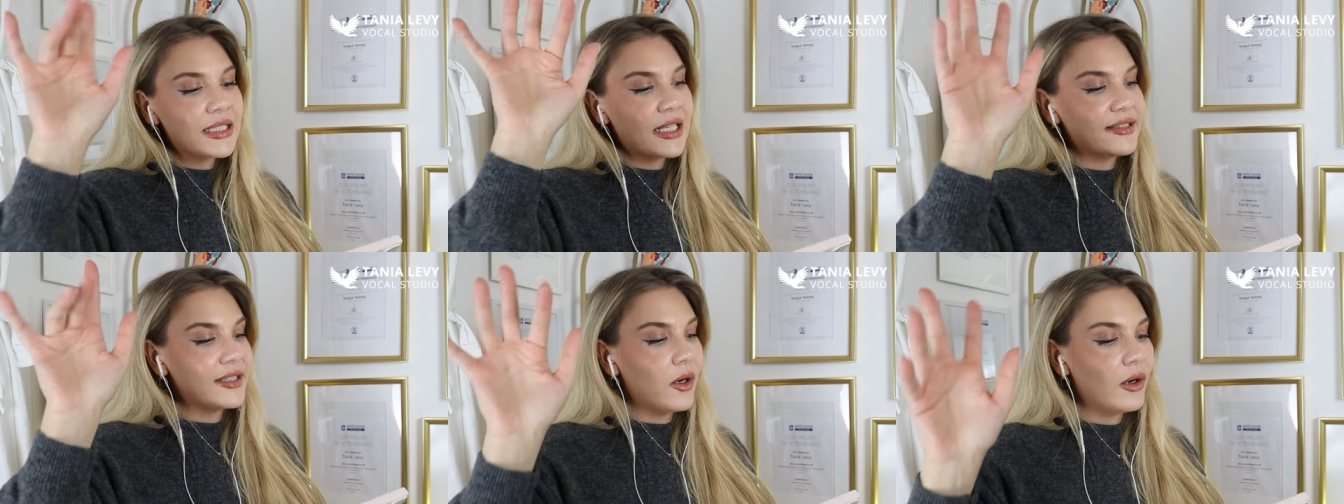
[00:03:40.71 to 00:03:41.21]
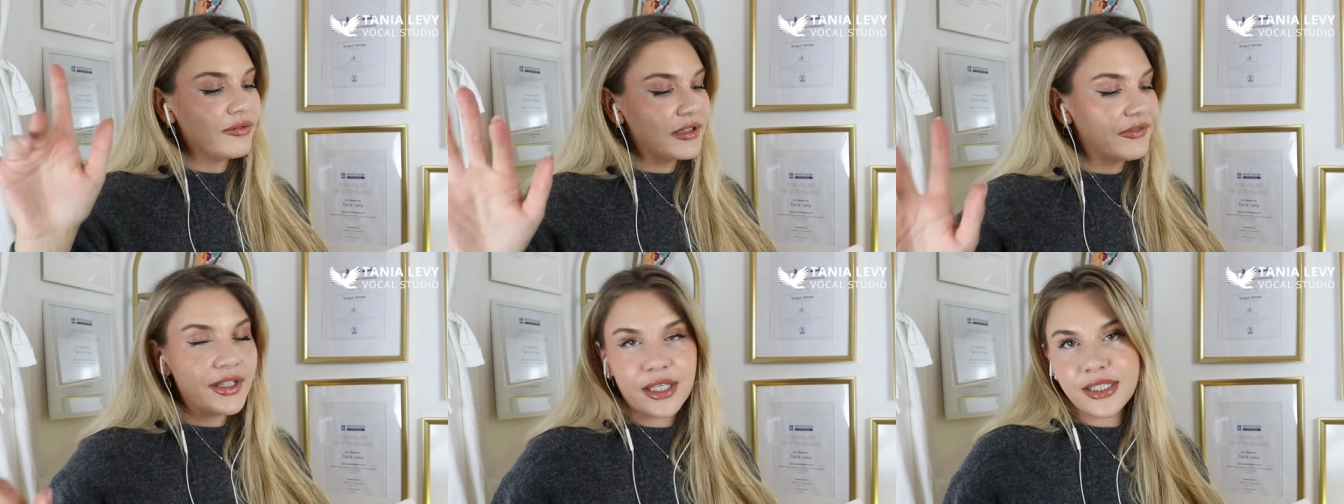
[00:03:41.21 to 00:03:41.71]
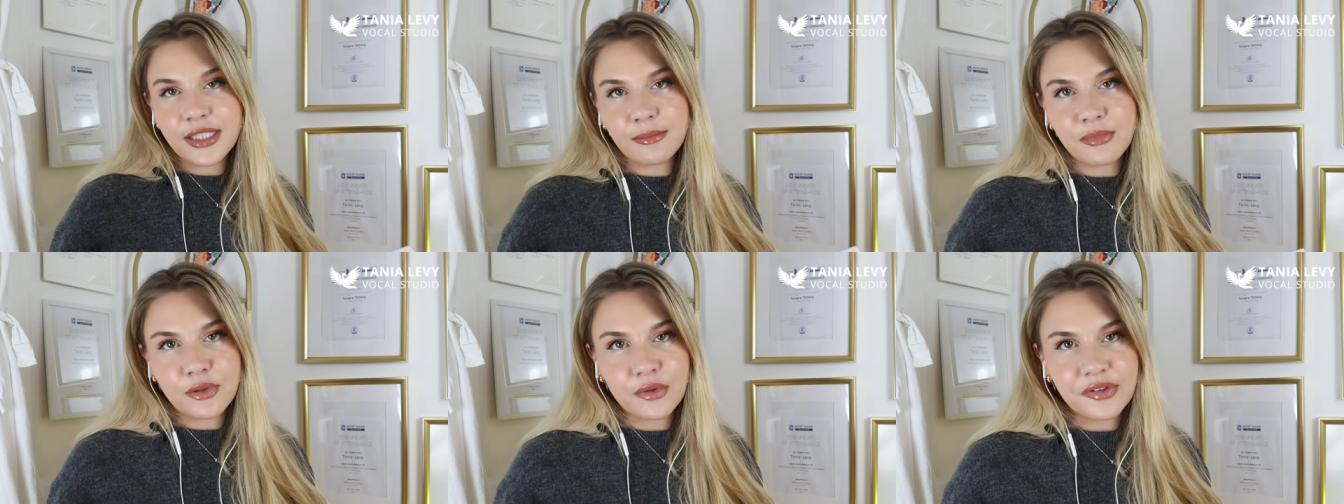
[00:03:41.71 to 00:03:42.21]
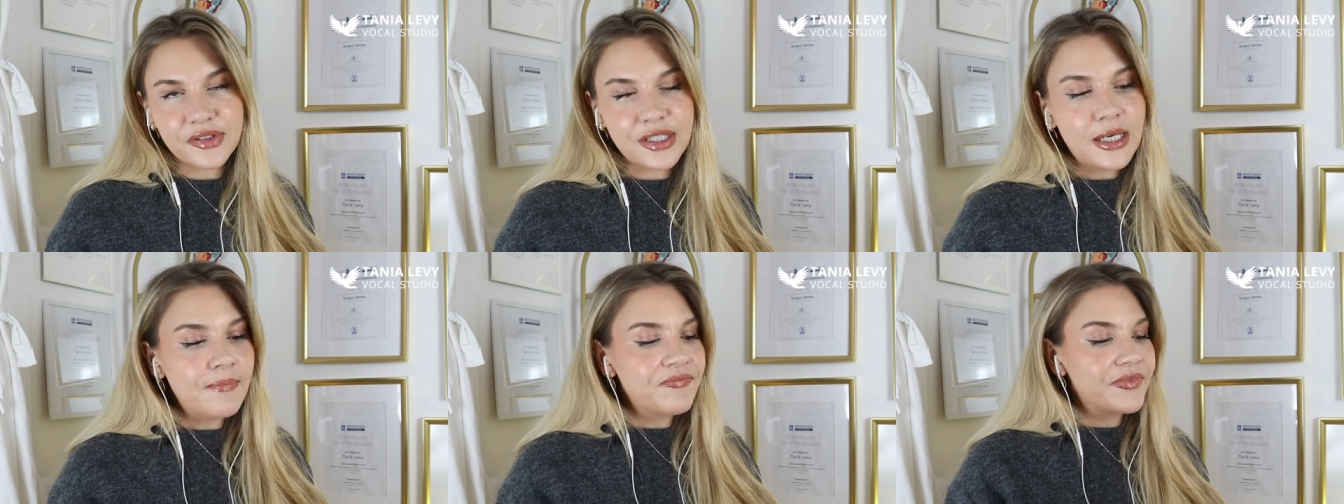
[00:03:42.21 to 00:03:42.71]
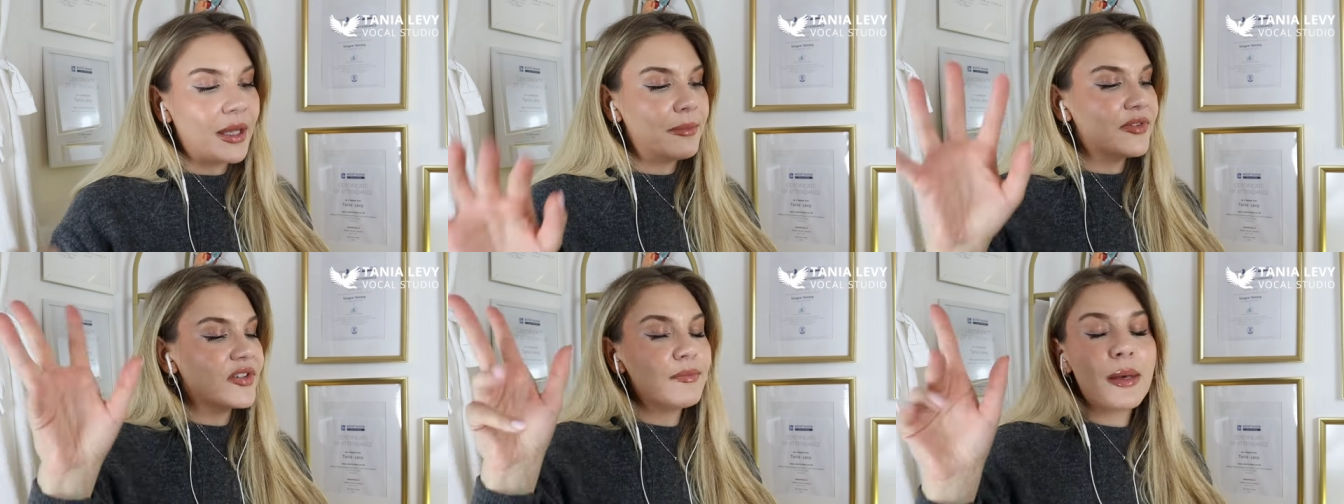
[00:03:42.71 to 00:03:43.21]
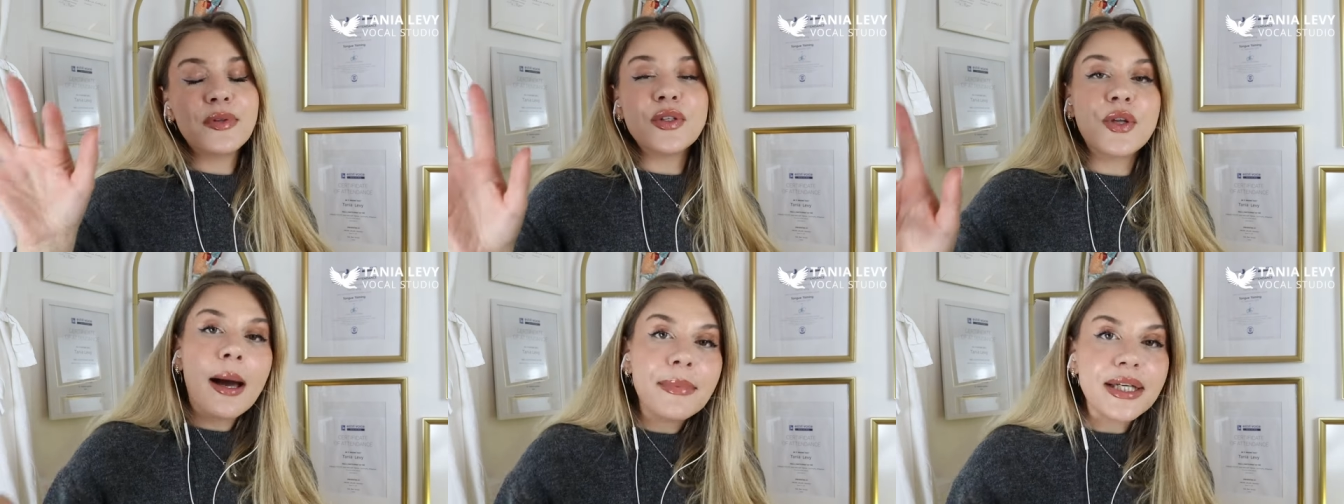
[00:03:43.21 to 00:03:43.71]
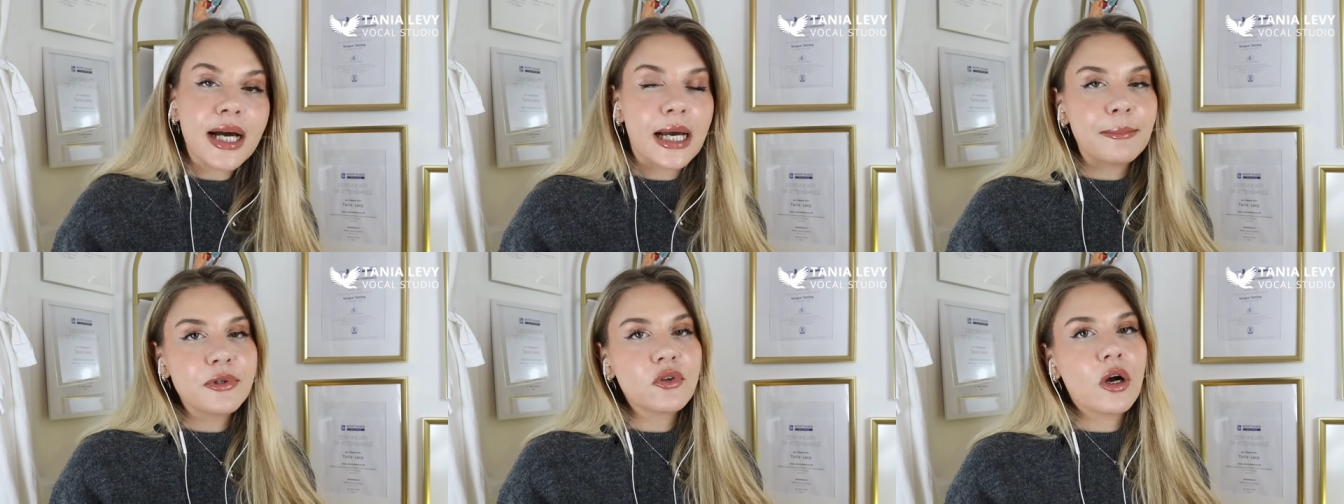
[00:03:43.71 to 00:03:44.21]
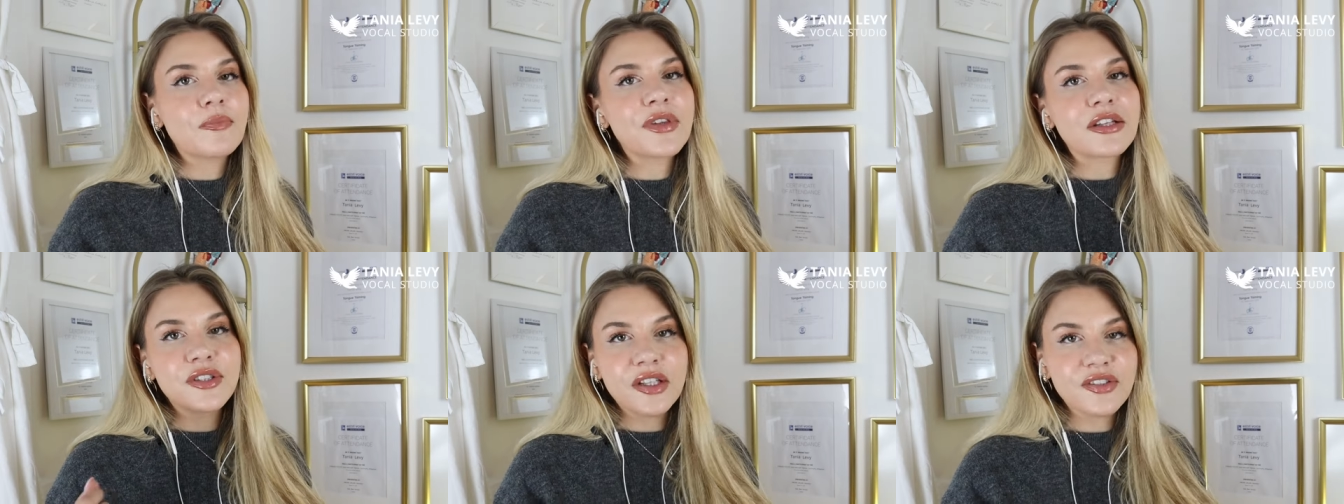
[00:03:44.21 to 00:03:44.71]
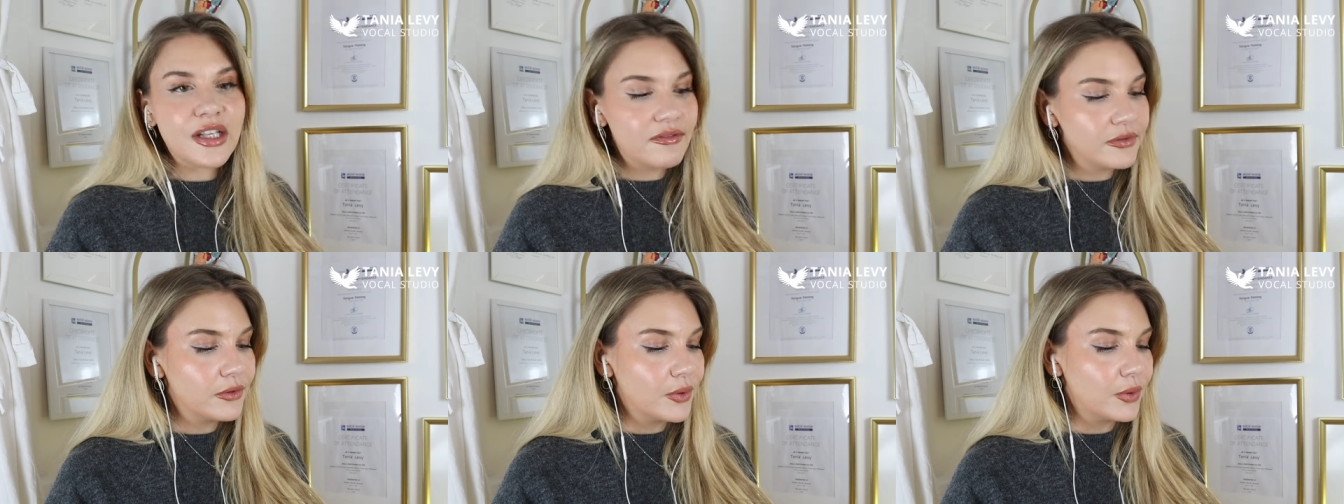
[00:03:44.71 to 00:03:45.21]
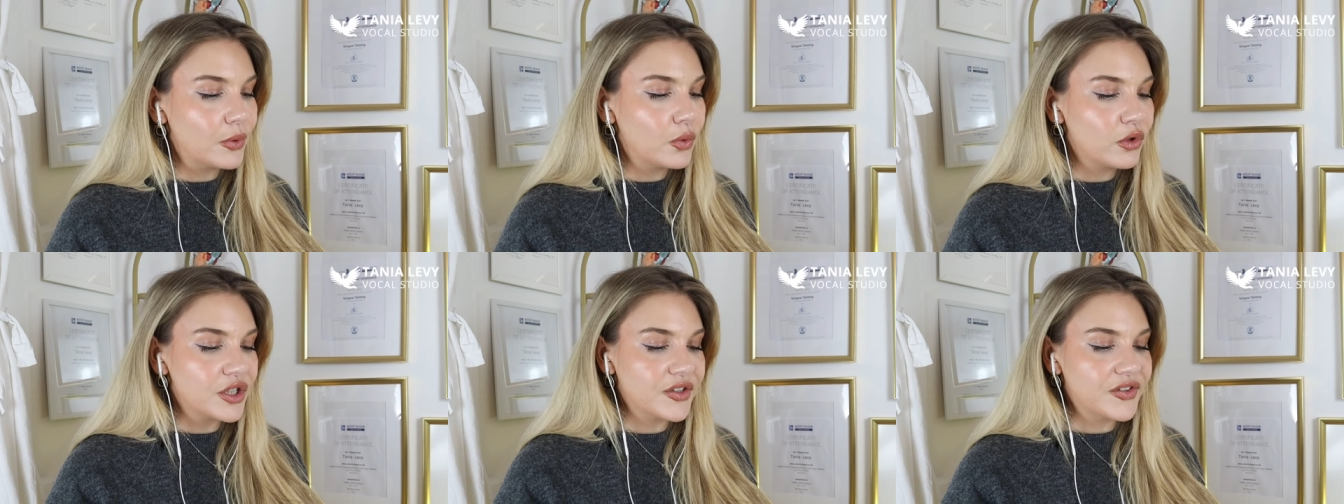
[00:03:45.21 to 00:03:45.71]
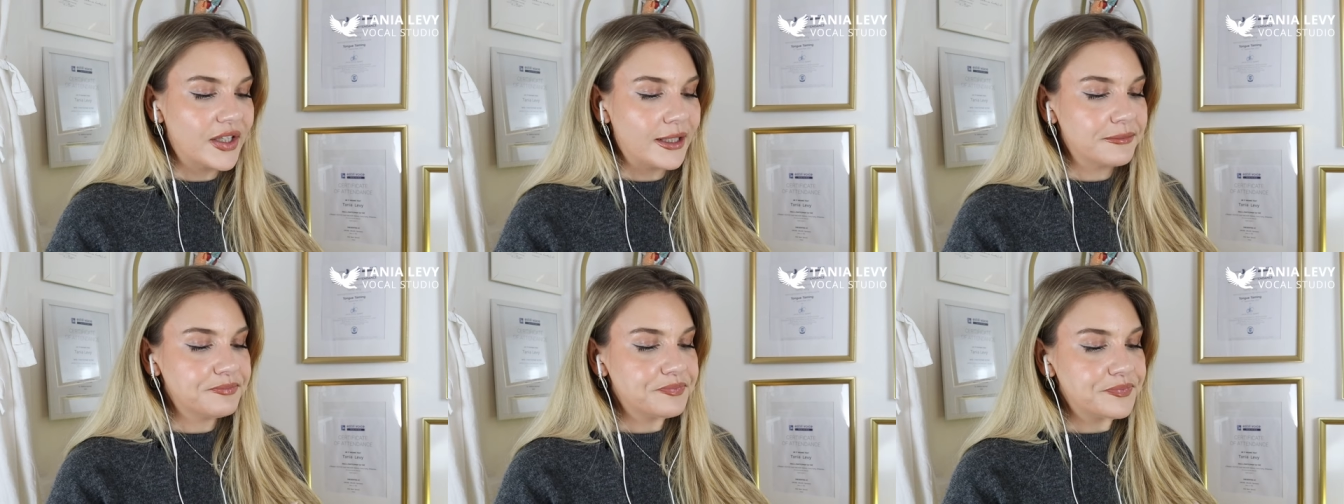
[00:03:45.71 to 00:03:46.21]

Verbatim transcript: hat sie ja oft die Fingerchen benutzt damit sie mehr Dynamik reinbekommt. Also das nennen wir neurologisches Singen.